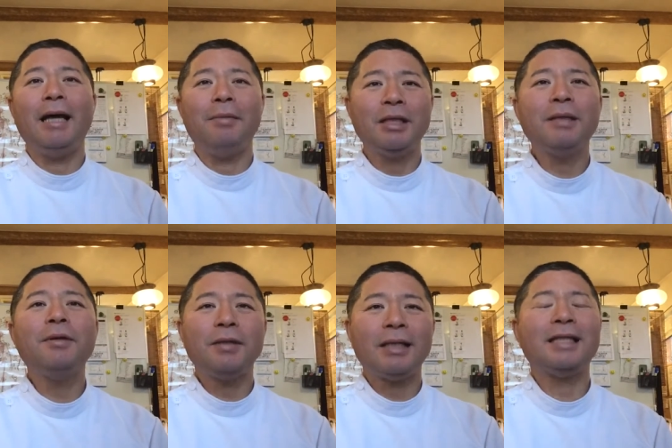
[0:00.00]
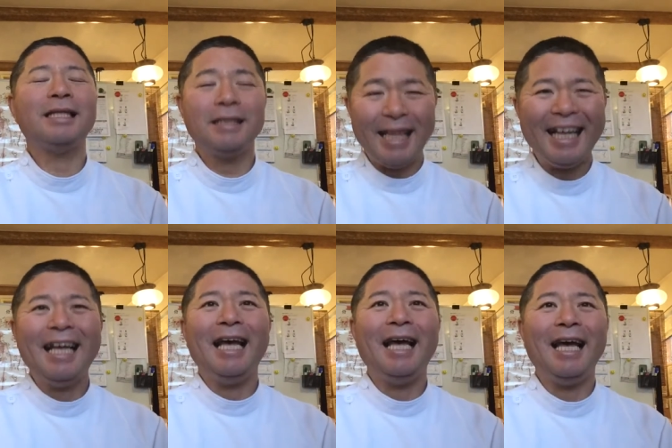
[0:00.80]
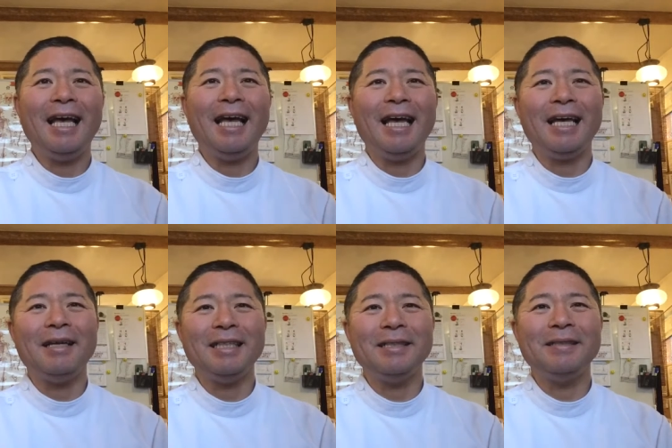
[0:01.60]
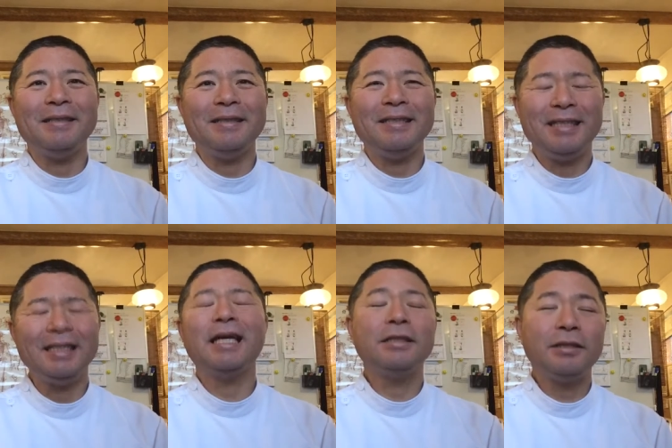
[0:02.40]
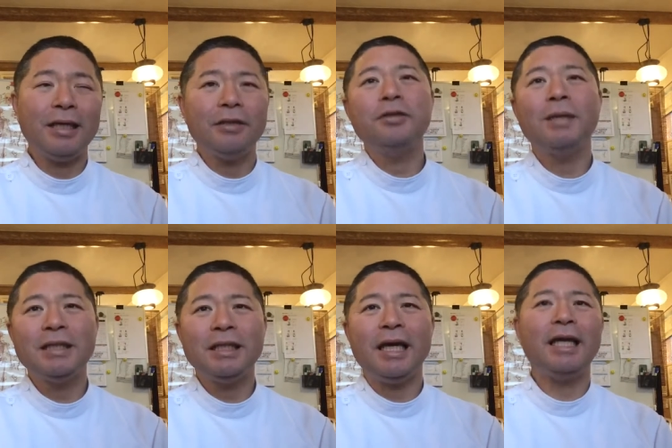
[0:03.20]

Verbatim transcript: 皆様の中でですね、神経痛やリウマチ、